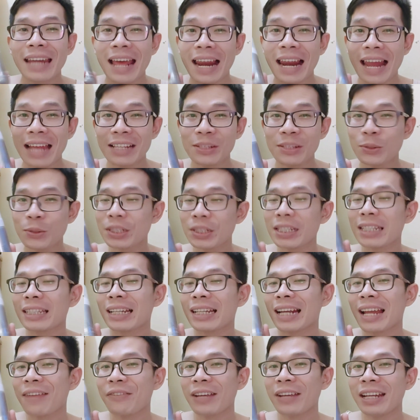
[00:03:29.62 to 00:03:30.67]
Nah lanjut
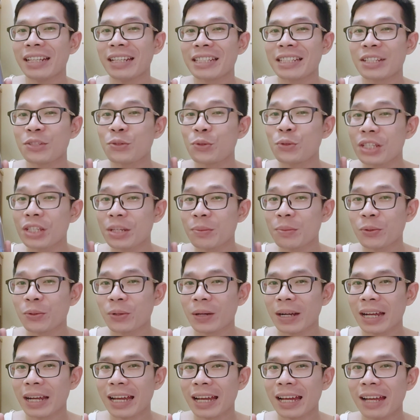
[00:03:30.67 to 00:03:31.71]
setelah Felix cuci
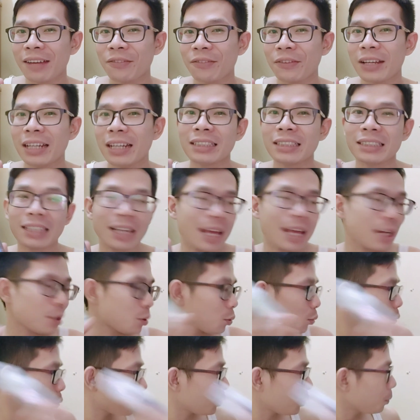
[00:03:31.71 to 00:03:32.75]
muka, Felix
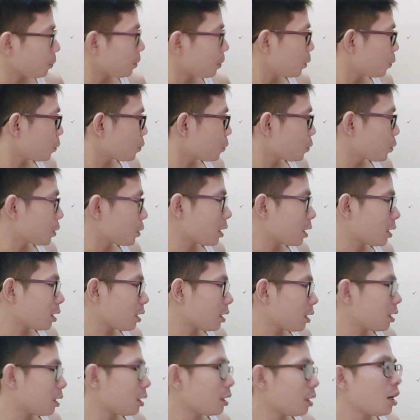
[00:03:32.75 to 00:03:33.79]
langsung
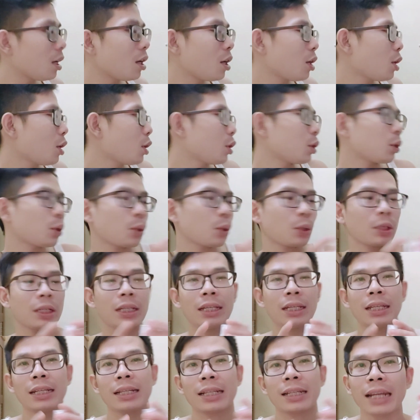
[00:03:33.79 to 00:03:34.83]
menuju ke
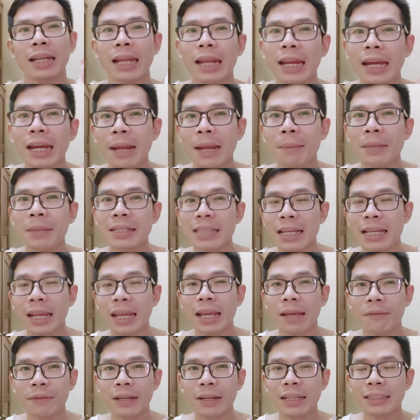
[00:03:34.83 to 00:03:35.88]
toner. Nah
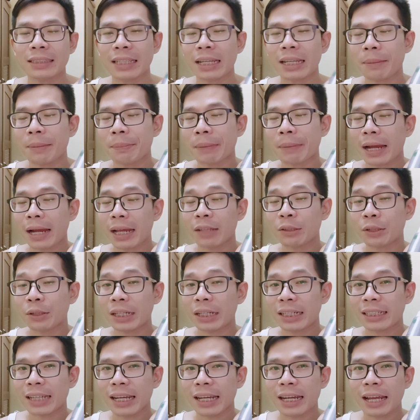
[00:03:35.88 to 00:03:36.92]
biasanya Felix ya pakai
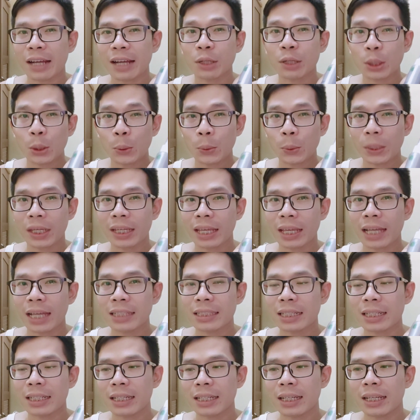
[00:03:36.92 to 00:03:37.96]
tonernya yang glowing
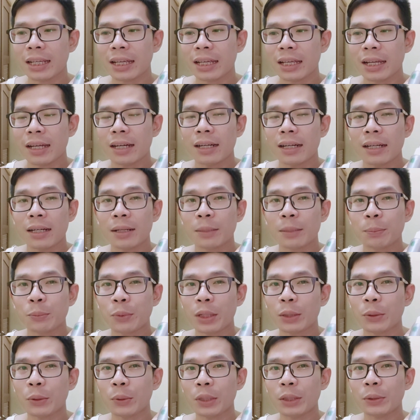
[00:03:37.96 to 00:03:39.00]
ya. Jadi
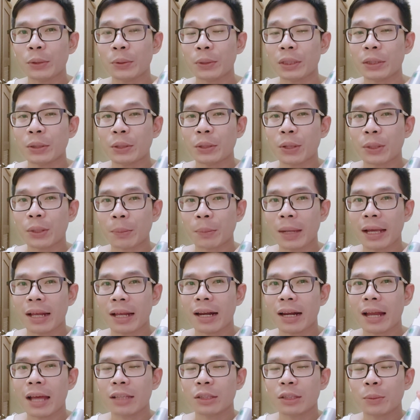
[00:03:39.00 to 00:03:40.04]
uh, buat kulit-kulit
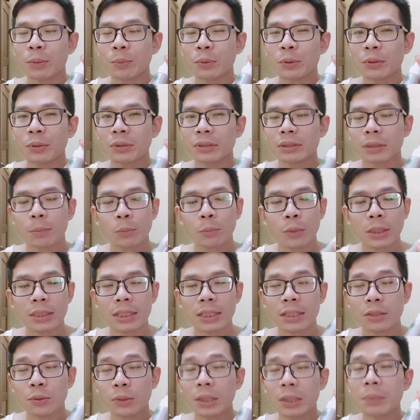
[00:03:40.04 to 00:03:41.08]
normal ataupun semua
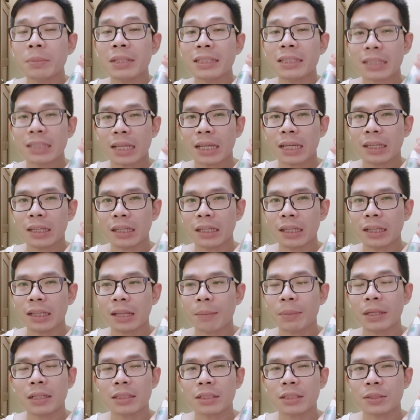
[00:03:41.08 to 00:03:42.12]
jenis kulit bisa ini,
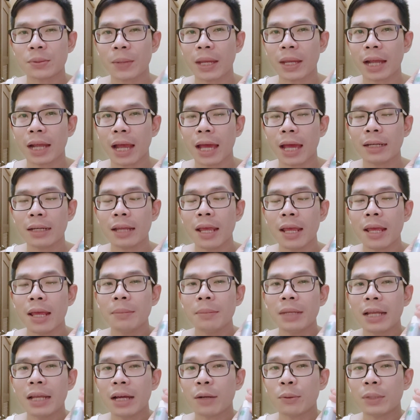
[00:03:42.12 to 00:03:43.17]
tapi disesuaikan.
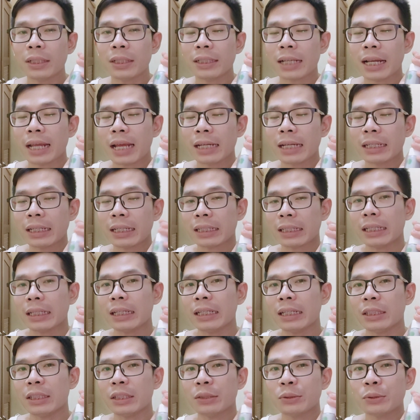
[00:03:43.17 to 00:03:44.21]
Bila kulit kalian
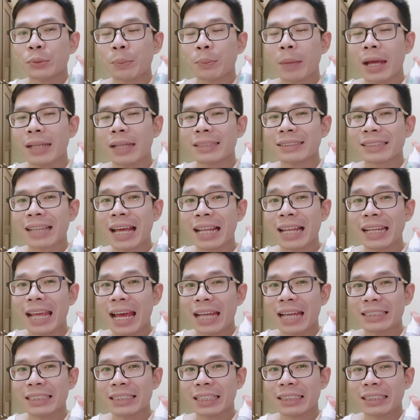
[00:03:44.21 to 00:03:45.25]
kering itu cuma sekali
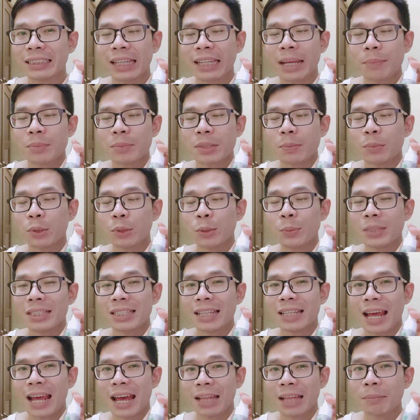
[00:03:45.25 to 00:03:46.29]
aja tiap sebelum
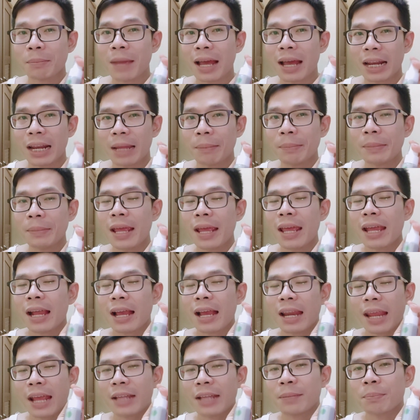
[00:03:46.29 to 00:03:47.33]
istirahat malam
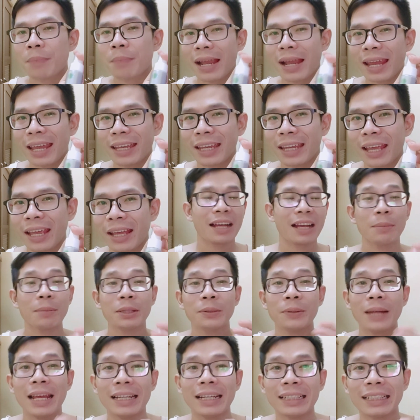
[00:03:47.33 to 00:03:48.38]
kalian pakainya.
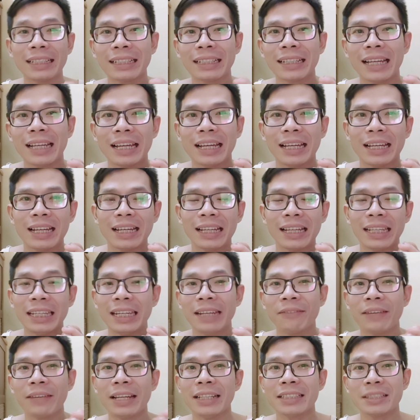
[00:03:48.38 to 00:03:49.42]
Kebetulan uh,
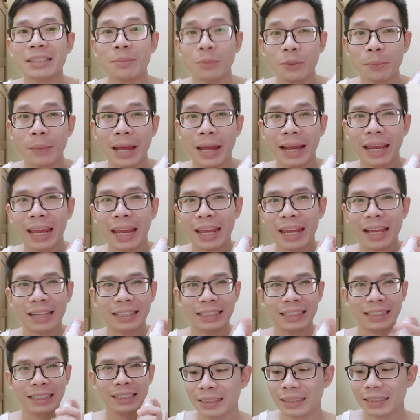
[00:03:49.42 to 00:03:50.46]
ini Felix belum pakai
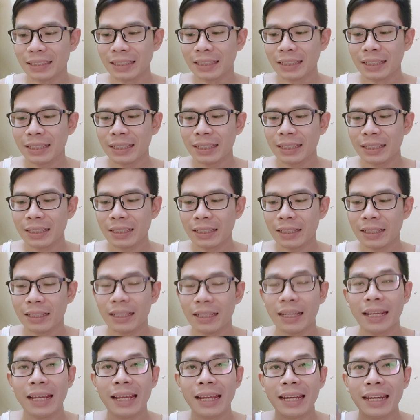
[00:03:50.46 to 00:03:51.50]
yang ini.
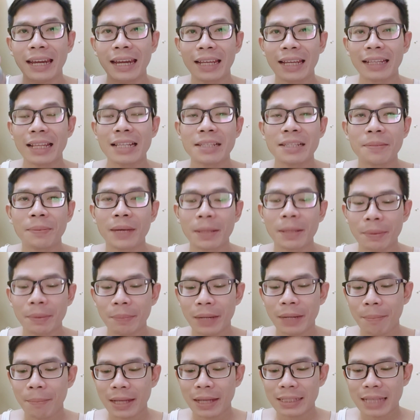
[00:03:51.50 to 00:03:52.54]
Nah kita spray
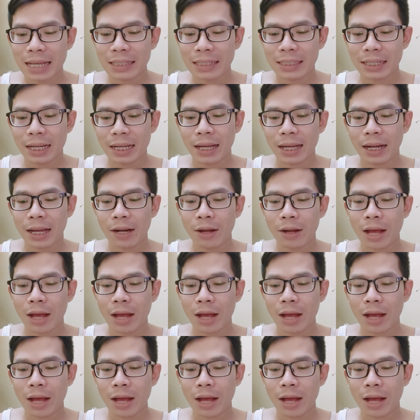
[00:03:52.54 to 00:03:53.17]
beberapa saja.